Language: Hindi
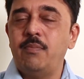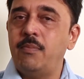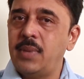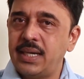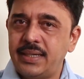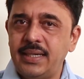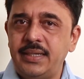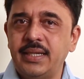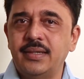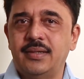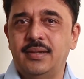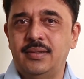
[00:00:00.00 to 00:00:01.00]

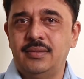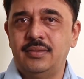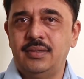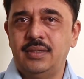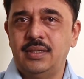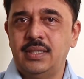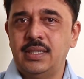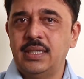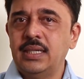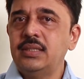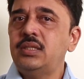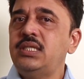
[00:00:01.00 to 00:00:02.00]
मार्केटिंग का
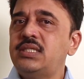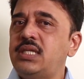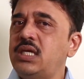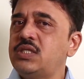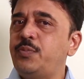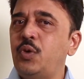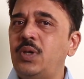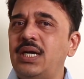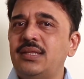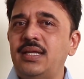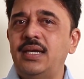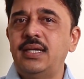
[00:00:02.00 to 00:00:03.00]
तीसरा स्पोक
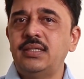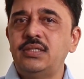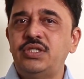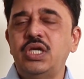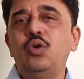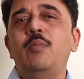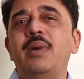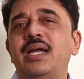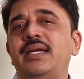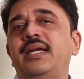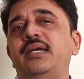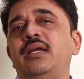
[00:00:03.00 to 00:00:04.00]
आता है चलो
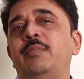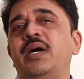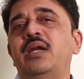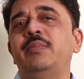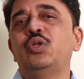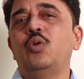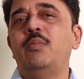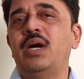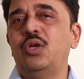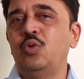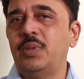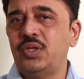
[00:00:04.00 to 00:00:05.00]
मार्केट के बारे में तो
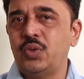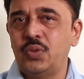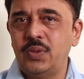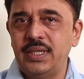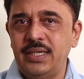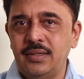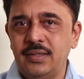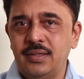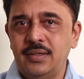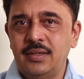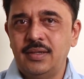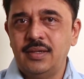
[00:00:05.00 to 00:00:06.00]
मालूम हो गई
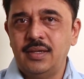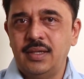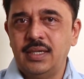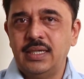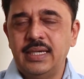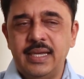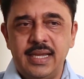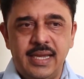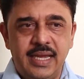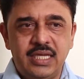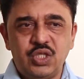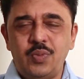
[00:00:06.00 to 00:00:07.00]

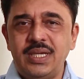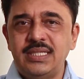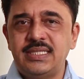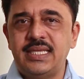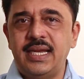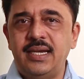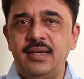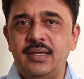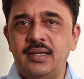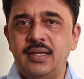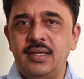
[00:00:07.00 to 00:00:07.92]
एक्स वाई जेड